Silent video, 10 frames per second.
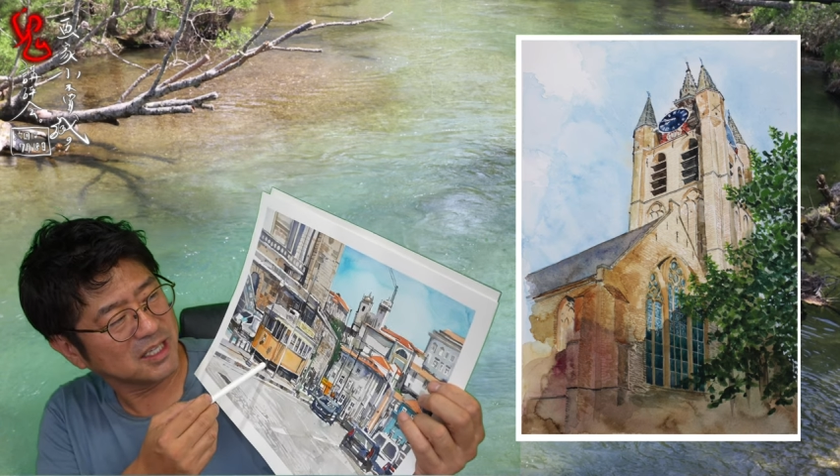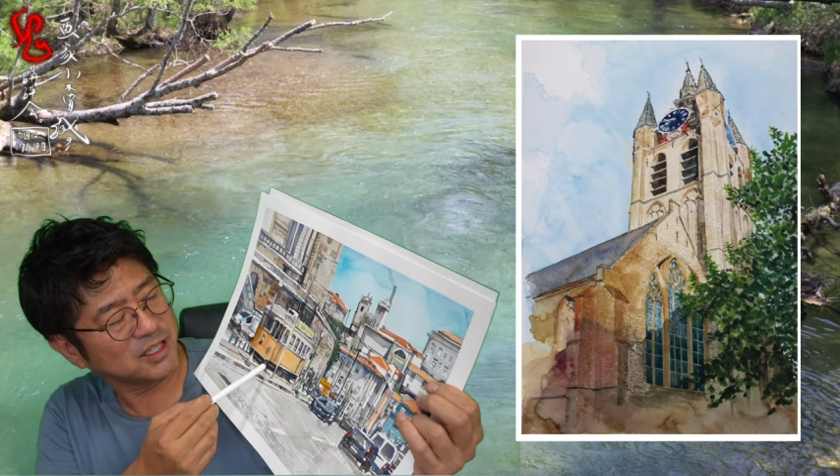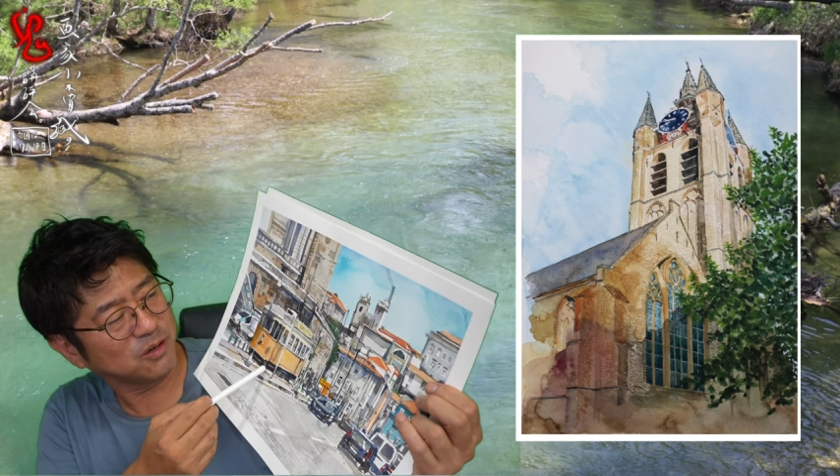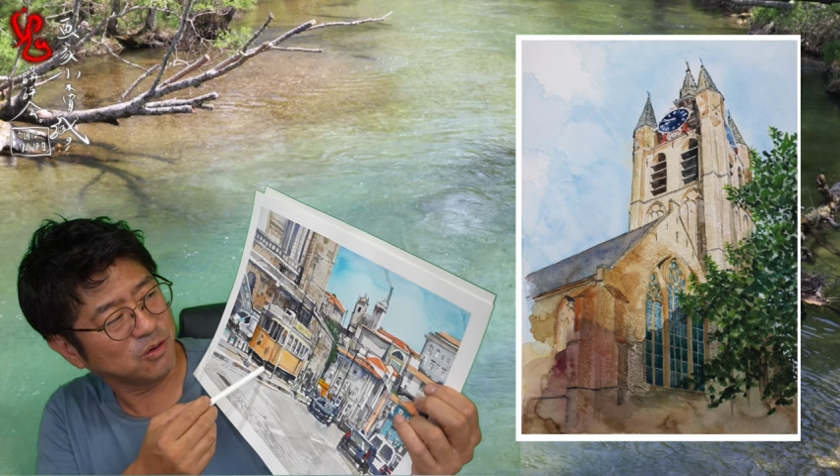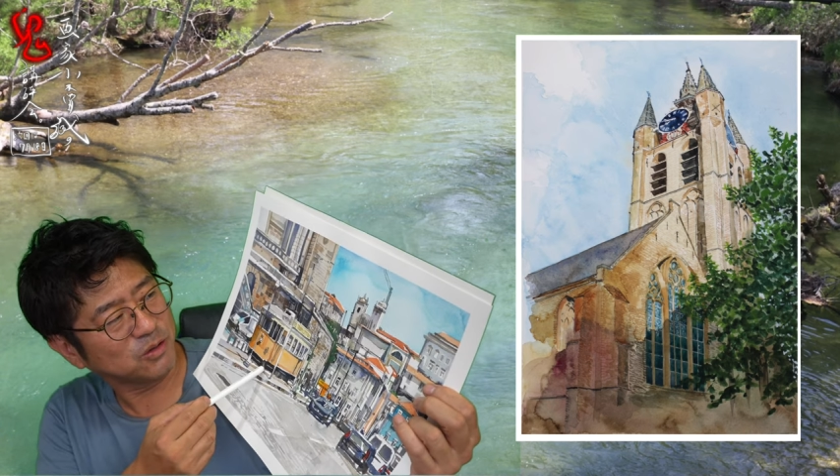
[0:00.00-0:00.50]
階
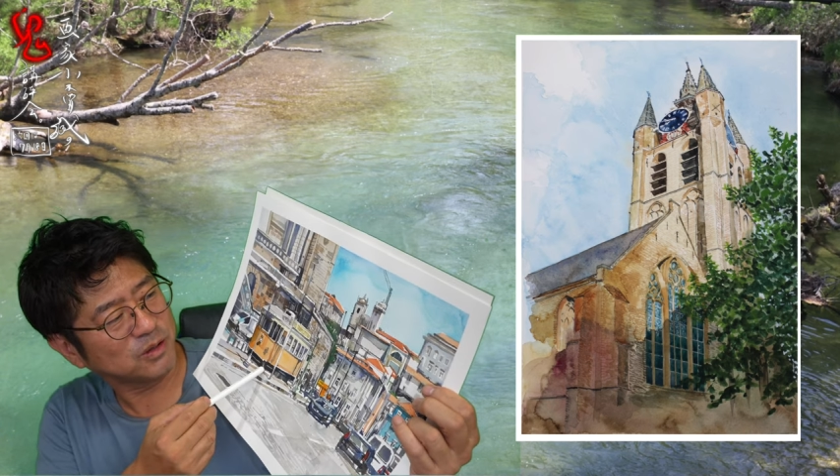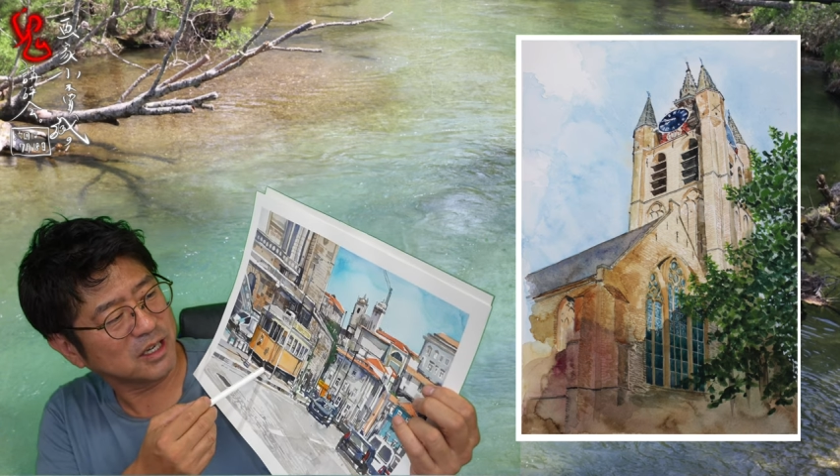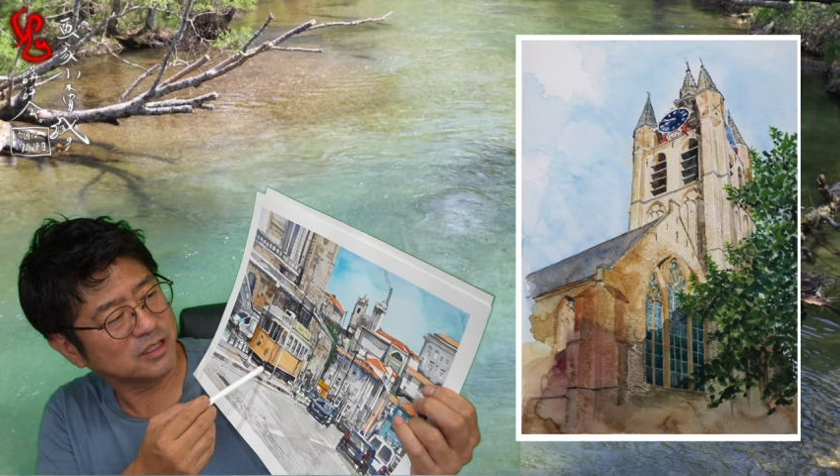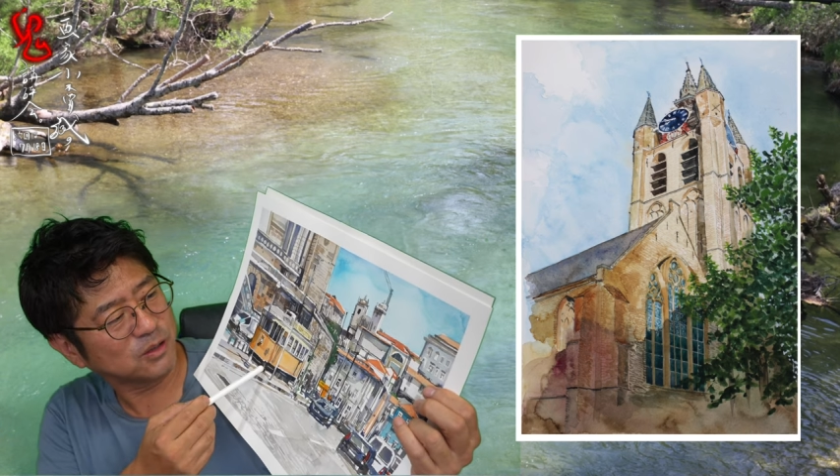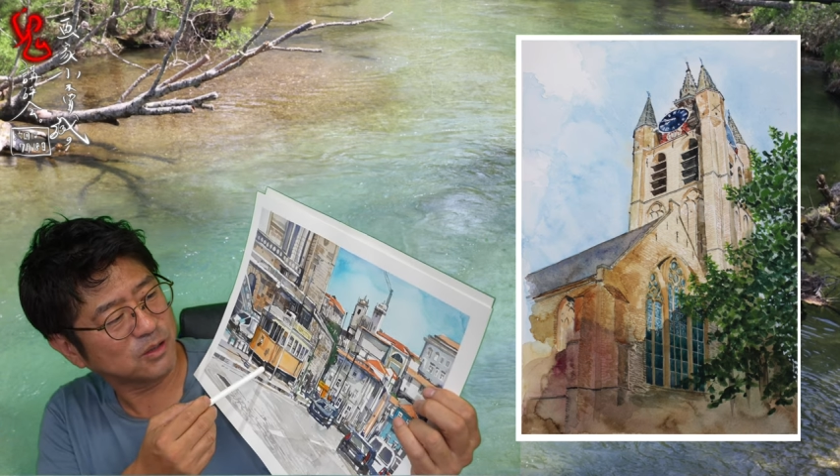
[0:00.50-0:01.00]
での
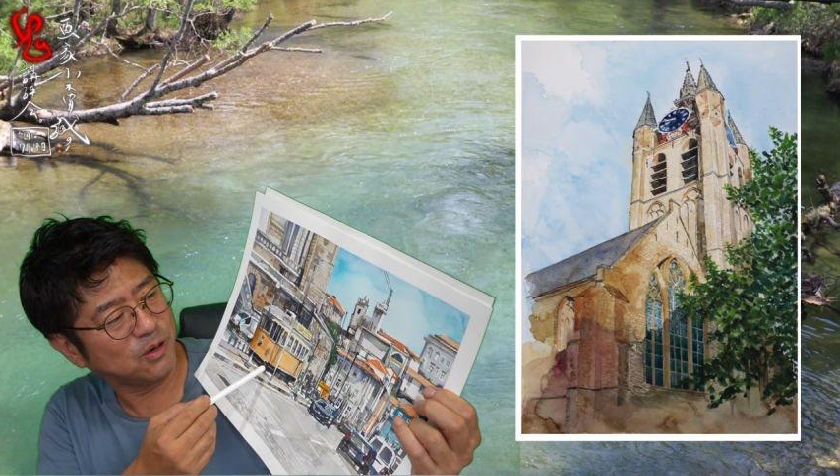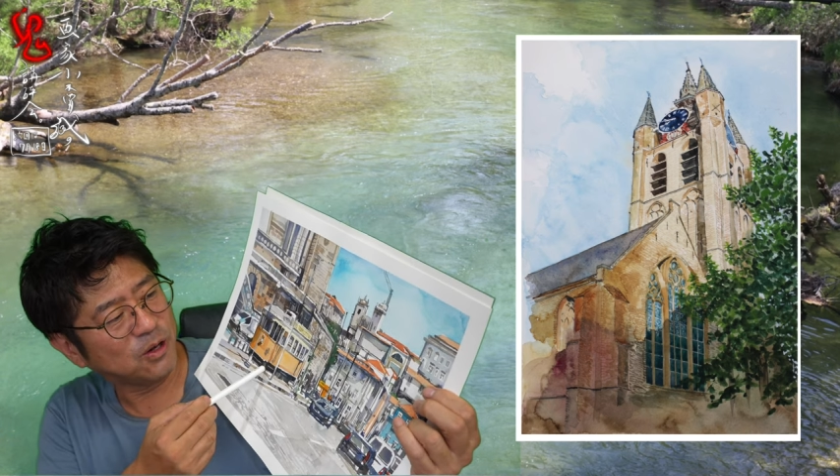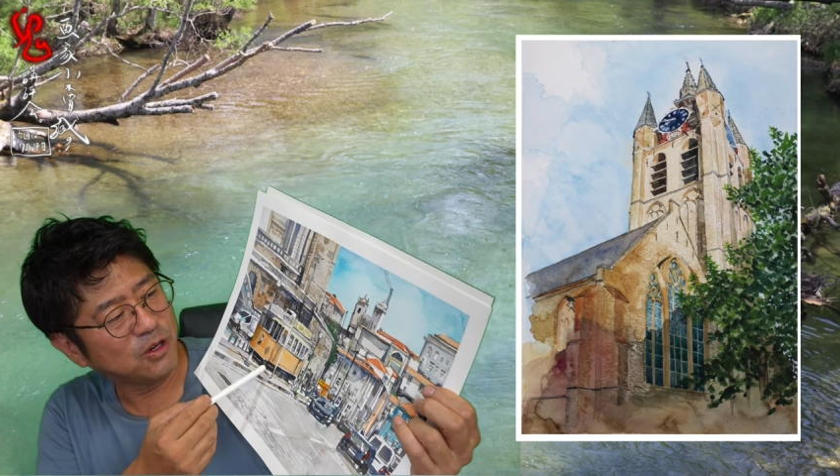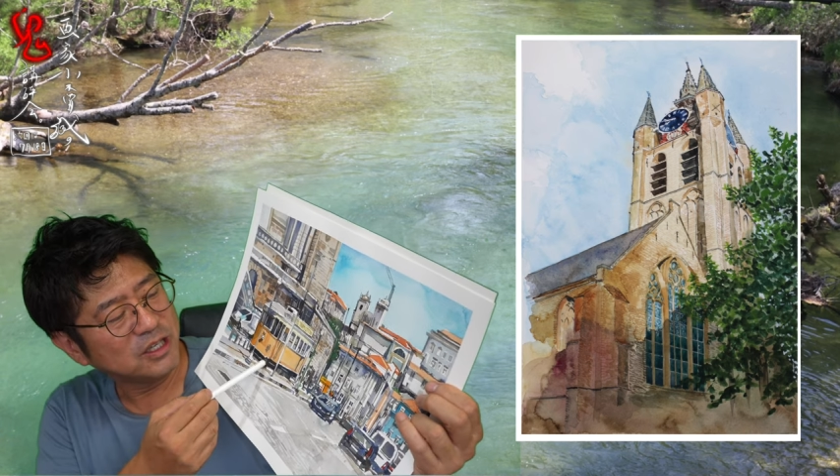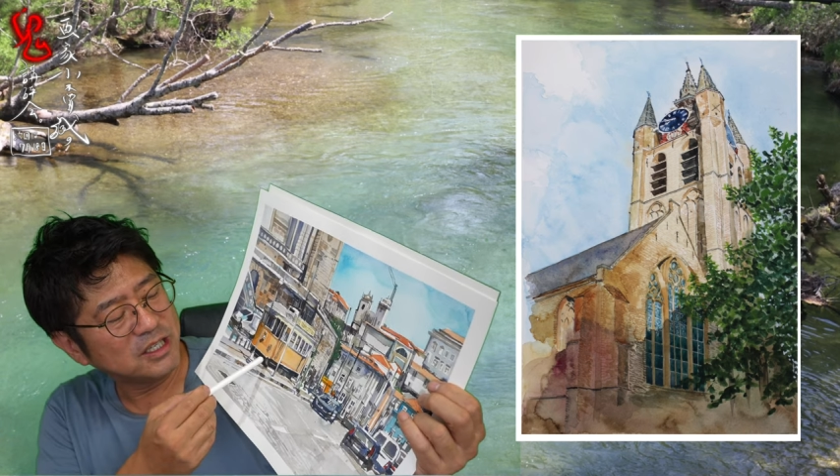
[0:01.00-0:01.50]
コントラストと、